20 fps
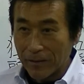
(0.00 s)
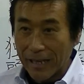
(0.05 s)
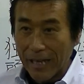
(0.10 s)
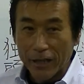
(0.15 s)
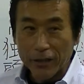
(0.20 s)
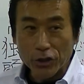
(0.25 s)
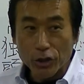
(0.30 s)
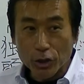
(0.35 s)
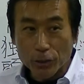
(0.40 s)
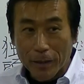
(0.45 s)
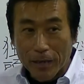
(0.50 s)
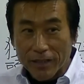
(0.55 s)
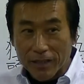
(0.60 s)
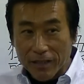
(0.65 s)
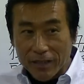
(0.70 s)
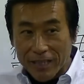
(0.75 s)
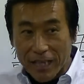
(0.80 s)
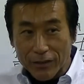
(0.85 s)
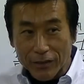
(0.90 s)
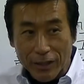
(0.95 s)
何十万
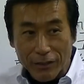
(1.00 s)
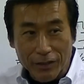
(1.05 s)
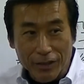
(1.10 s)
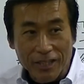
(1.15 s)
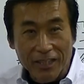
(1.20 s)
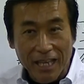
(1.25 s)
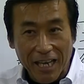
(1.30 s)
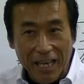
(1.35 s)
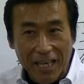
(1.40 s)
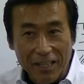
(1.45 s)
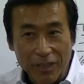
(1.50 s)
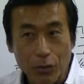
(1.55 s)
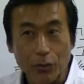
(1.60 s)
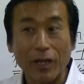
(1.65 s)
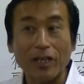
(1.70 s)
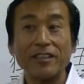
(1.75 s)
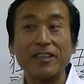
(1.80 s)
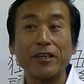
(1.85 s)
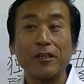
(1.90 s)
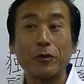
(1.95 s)
人虐殺した人
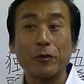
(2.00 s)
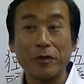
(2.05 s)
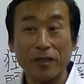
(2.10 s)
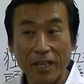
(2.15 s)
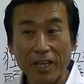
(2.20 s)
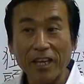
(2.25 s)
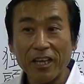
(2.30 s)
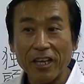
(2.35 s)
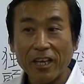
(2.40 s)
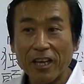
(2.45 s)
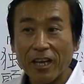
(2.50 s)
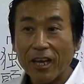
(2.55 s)
なんだけどもね